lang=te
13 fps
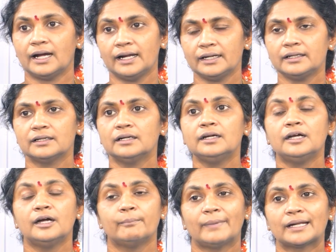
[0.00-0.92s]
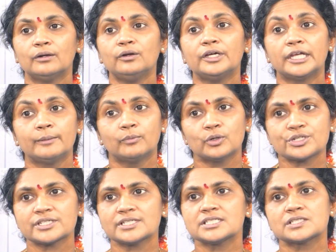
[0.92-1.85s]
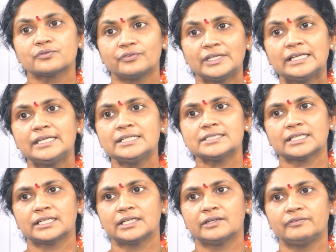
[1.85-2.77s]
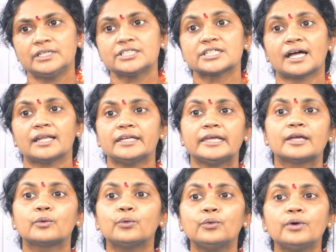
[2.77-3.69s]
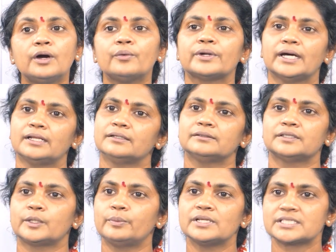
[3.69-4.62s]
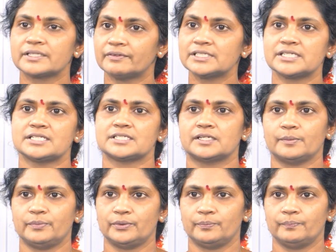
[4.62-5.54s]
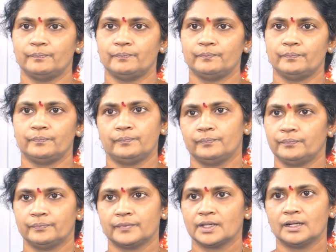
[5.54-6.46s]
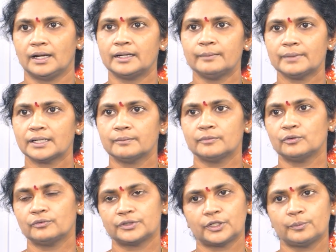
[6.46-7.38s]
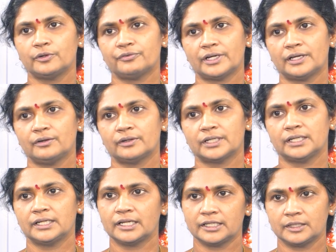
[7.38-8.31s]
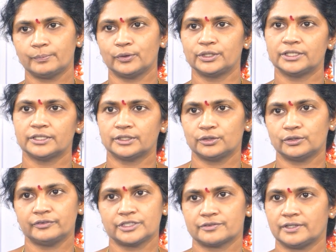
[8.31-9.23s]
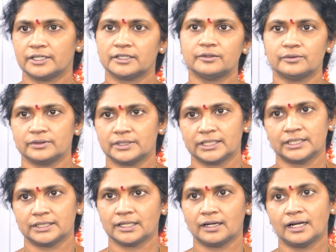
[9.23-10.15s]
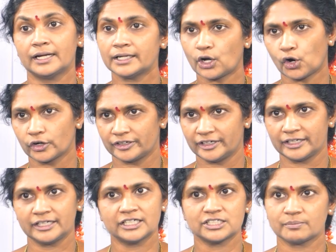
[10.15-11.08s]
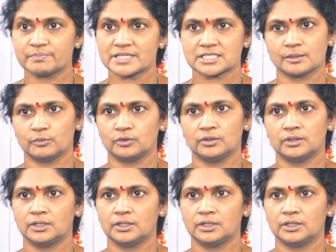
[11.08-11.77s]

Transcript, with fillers: అండ్ మనలో ఎమోషన్స్ ఫీలింగ్స్ అనేవి చాలా ఎక్కువగా ఉండాలి త్రిబుల్ సెవెన్ చేసేటప్పుడు అంటే మనము త్రిబుల్ ఫైవ్లోని నేను ఇది పొందినందుకు విశ్వానికి కృతజ్ఞత అంటే ఆర్డినరీగా చెప్పేసాము